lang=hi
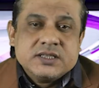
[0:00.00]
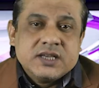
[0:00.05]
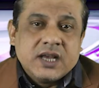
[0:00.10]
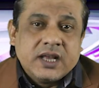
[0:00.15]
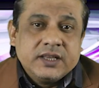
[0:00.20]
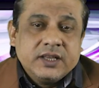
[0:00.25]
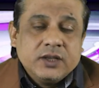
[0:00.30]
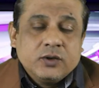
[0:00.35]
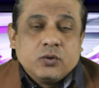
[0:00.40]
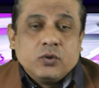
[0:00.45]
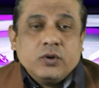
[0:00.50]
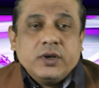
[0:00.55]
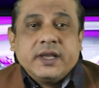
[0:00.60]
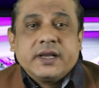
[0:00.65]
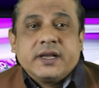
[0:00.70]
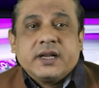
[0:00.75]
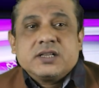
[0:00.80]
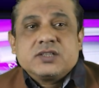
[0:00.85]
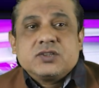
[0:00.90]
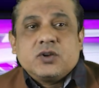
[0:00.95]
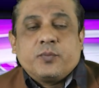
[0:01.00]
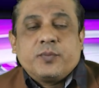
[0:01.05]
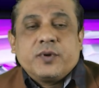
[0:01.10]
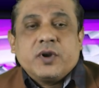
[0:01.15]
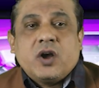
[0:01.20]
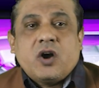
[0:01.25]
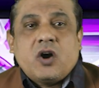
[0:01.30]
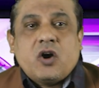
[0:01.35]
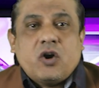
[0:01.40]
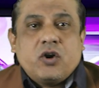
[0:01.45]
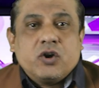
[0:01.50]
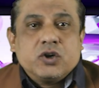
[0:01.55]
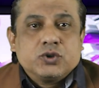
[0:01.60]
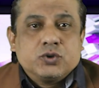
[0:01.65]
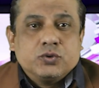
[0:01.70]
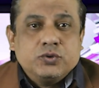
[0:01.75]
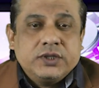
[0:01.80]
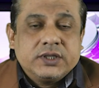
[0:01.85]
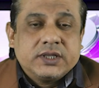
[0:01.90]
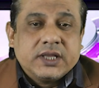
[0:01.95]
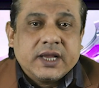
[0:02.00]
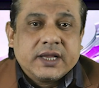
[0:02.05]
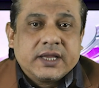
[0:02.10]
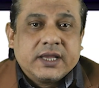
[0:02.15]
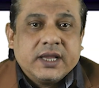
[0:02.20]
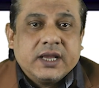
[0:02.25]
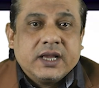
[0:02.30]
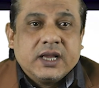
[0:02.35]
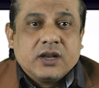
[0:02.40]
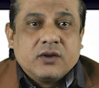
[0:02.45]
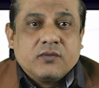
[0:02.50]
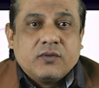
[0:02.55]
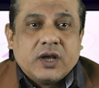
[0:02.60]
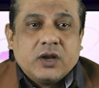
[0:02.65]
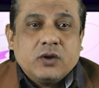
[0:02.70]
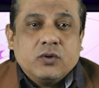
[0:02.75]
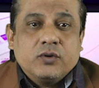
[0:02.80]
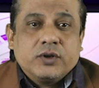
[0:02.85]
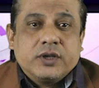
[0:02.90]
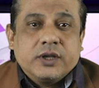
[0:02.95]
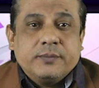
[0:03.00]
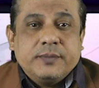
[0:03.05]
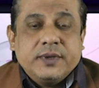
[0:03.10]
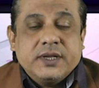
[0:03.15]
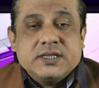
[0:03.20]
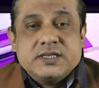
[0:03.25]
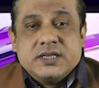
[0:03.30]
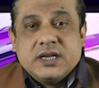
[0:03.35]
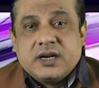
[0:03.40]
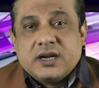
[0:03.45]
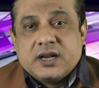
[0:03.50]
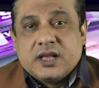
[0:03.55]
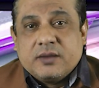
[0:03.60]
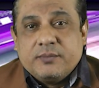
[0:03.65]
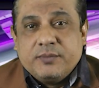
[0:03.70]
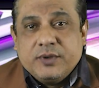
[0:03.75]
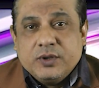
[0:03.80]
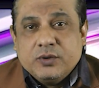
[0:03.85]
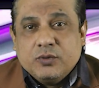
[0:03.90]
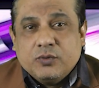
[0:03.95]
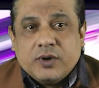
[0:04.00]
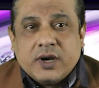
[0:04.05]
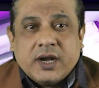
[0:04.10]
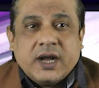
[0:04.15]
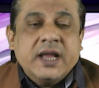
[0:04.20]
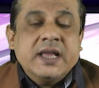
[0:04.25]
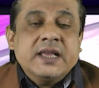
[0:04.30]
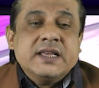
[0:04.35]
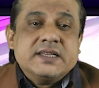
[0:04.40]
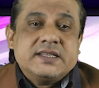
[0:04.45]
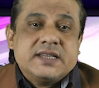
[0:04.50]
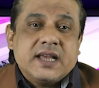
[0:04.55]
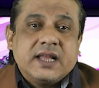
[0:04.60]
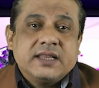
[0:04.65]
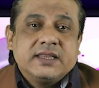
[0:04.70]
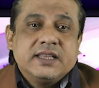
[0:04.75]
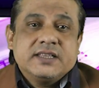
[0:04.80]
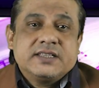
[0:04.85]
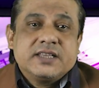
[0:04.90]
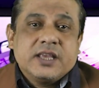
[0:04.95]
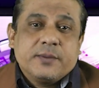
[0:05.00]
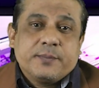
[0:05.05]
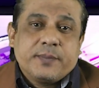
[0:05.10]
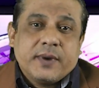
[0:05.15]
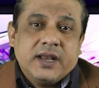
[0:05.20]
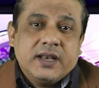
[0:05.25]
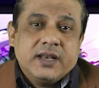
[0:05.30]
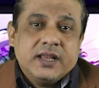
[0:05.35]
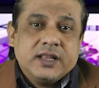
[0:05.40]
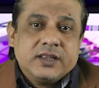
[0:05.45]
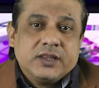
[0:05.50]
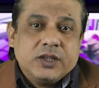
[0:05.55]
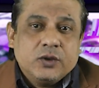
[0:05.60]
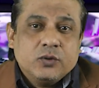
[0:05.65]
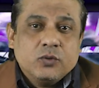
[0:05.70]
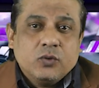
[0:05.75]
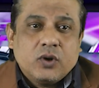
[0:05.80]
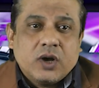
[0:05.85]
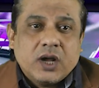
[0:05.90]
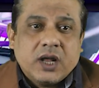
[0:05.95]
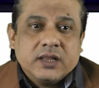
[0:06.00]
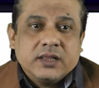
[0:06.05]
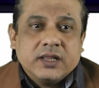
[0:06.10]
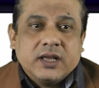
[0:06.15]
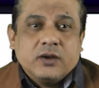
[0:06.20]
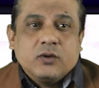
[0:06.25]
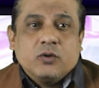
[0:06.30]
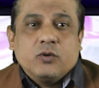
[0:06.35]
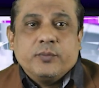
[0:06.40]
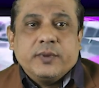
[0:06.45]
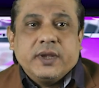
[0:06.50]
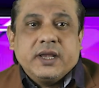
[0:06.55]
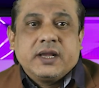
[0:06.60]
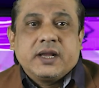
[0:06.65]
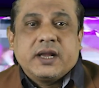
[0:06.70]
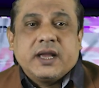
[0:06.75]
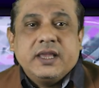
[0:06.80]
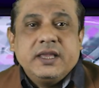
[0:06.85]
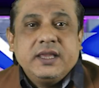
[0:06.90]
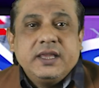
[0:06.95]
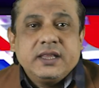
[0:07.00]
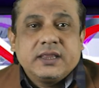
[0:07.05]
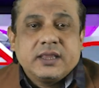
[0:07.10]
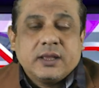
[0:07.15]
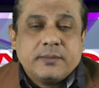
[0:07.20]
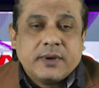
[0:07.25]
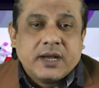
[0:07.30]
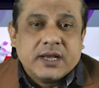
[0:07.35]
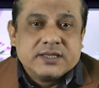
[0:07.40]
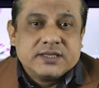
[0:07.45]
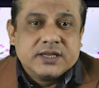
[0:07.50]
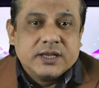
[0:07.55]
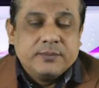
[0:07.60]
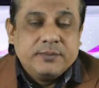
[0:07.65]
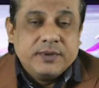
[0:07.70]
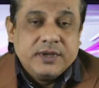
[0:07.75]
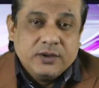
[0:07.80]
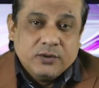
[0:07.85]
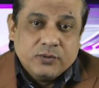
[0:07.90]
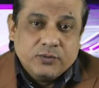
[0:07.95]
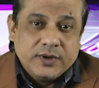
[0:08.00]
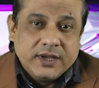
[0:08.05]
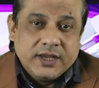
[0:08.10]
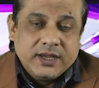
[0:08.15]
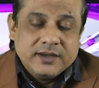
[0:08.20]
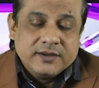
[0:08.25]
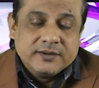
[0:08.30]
शादी को लेकर स्वप्ना और सुनीता के घर वालों के बीच झगड़ा भी हुआ शादी से पहले तीनों खानदानों में कहीं तमाशे भी हुए